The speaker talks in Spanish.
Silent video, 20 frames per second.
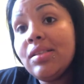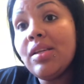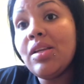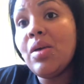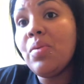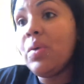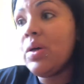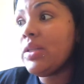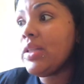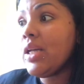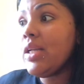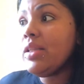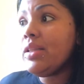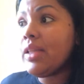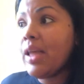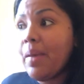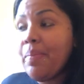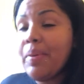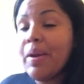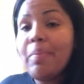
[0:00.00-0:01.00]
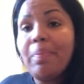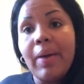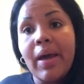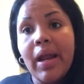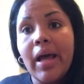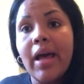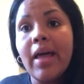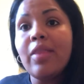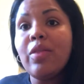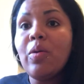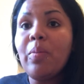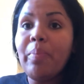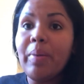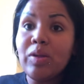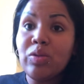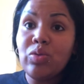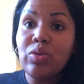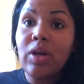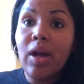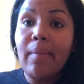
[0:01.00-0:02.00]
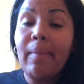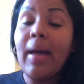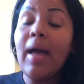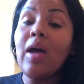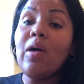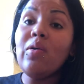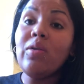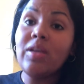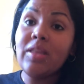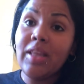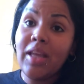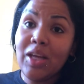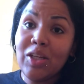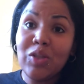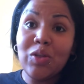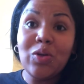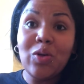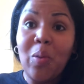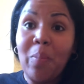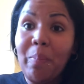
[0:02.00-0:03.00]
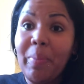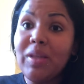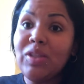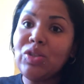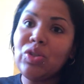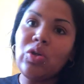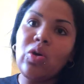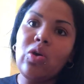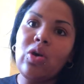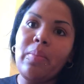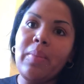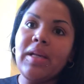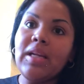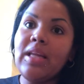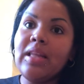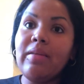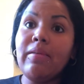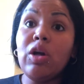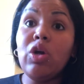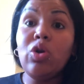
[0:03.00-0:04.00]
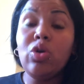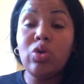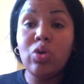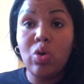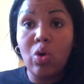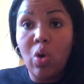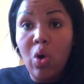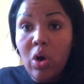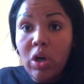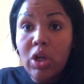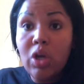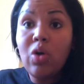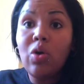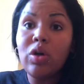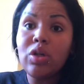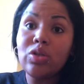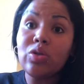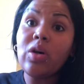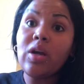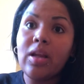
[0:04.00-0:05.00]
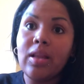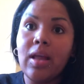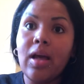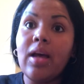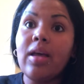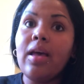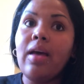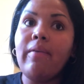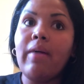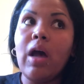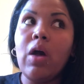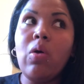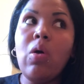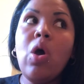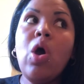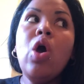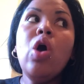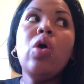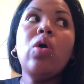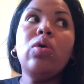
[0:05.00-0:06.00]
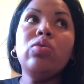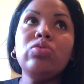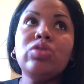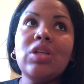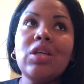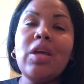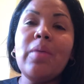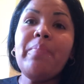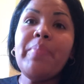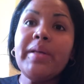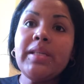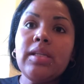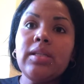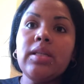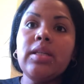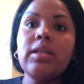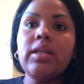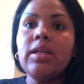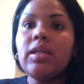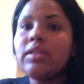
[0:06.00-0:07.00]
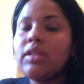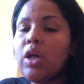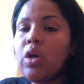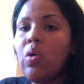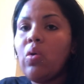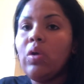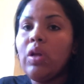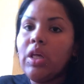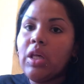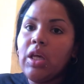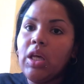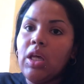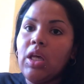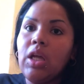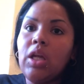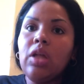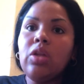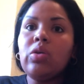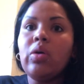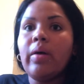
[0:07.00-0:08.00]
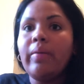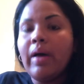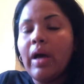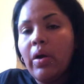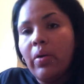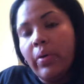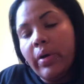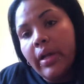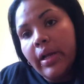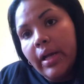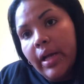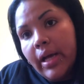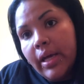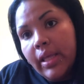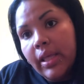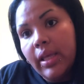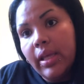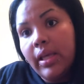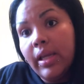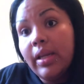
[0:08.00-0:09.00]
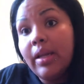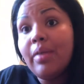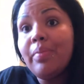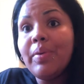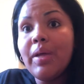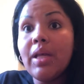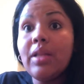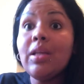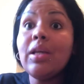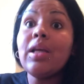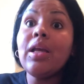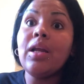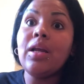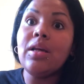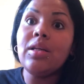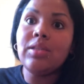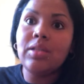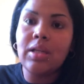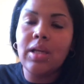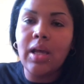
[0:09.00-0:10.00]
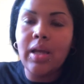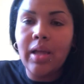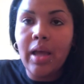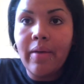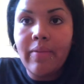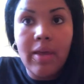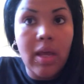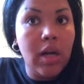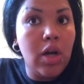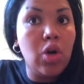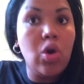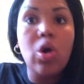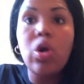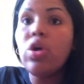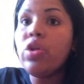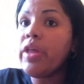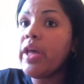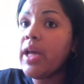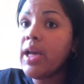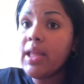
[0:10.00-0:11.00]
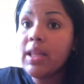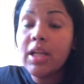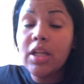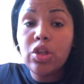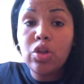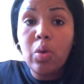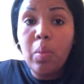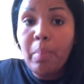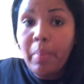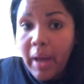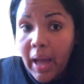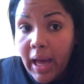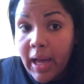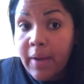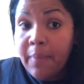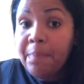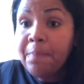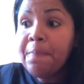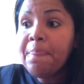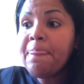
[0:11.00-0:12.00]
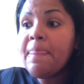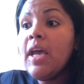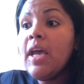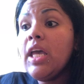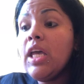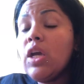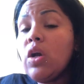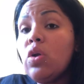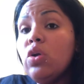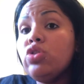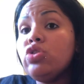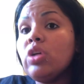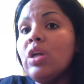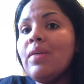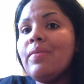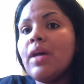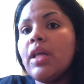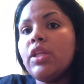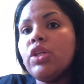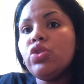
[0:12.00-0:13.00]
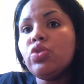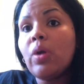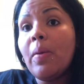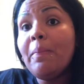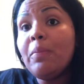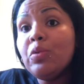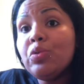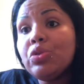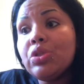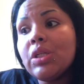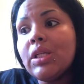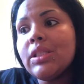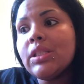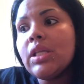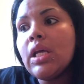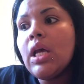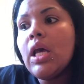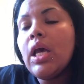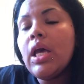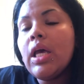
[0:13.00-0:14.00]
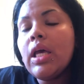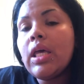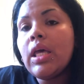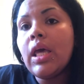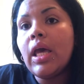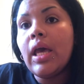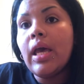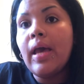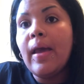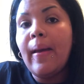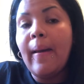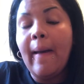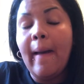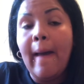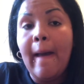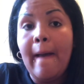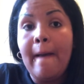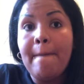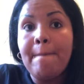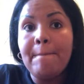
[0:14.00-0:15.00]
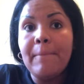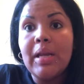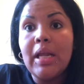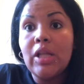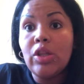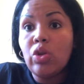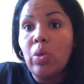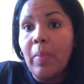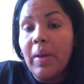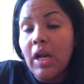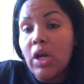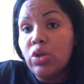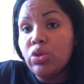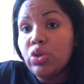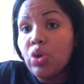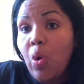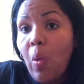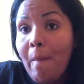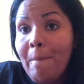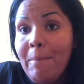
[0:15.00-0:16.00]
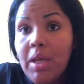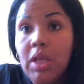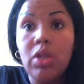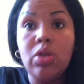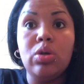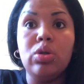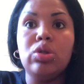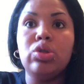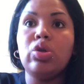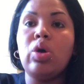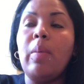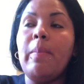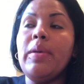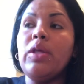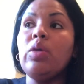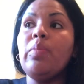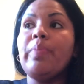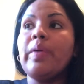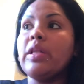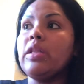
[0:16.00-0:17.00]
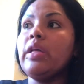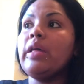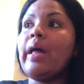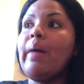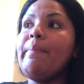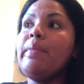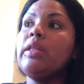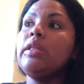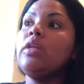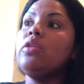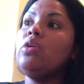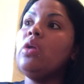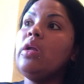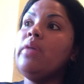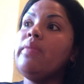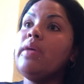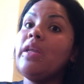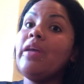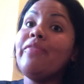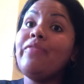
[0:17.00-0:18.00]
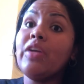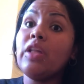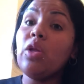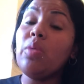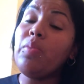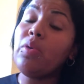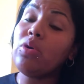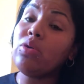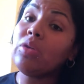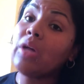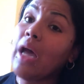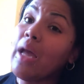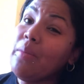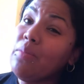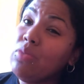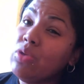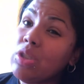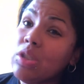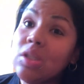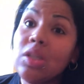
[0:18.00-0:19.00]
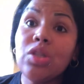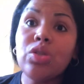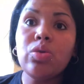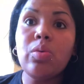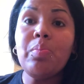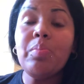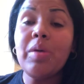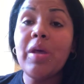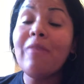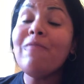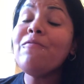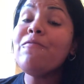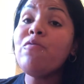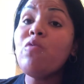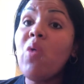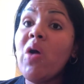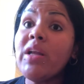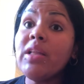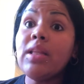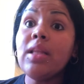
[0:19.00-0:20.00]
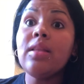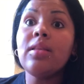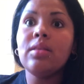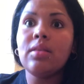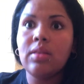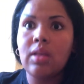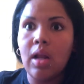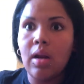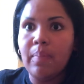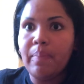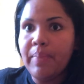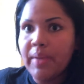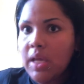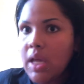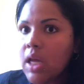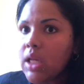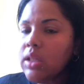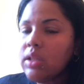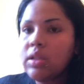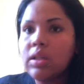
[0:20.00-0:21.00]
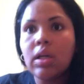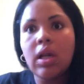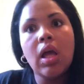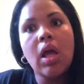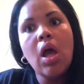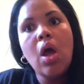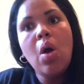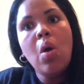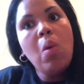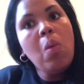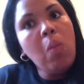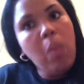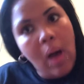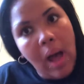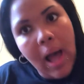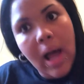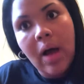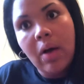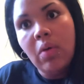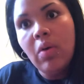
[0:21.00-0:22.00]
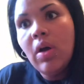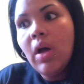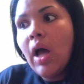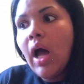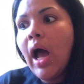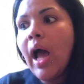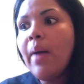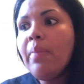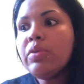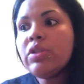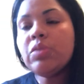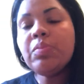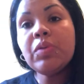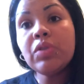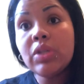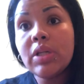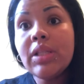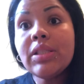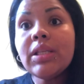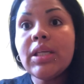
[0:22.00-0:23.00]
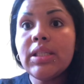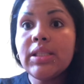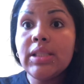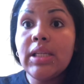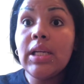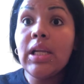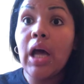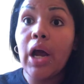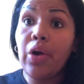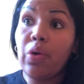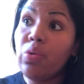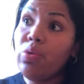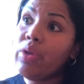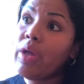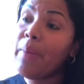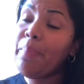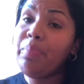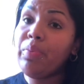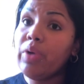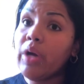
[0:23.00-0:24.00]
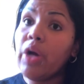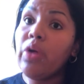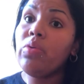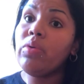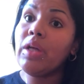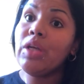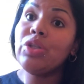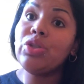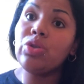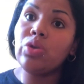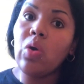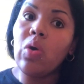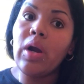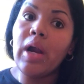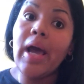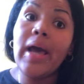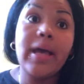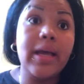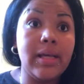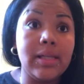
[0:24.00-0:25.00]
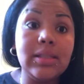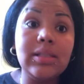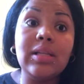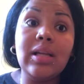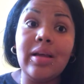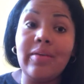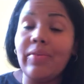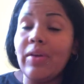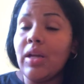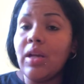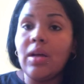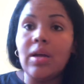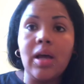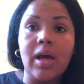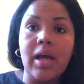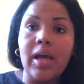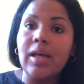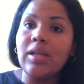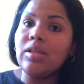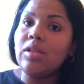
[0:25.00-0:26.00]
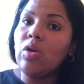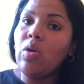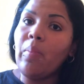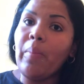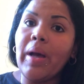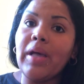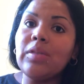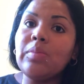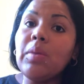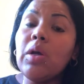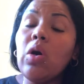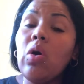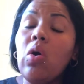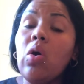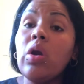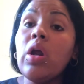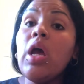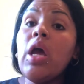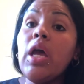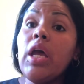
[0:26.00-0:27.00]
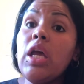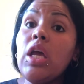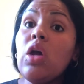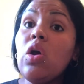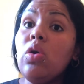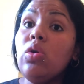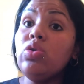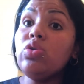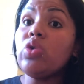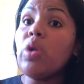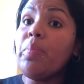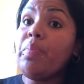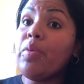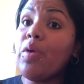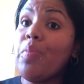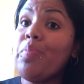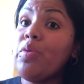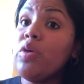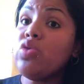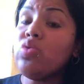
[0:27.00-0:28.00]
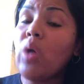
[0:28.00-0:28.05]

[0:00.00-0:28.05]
se, llevó hasta el té preparado para su trabajo y de hecho no pensó, nomás le daban los cólicos, eso que le dan aquí abajo. Cuando usted ya empieza a sentir ese coliquito abajo, aquí en el vientre, quiere decir que ya viene. No lo deje de tomar. Incluso le había dicho a muchas que le tomaran los cominos. Los cominos prácticamente no le viene afectando porque hay muchas que son bien fuertes del vientre. ¡Wow! Hay muchas personas que sí, la ruda, pura ruda sola es, le viene, es lo más mejor. Incluso el propio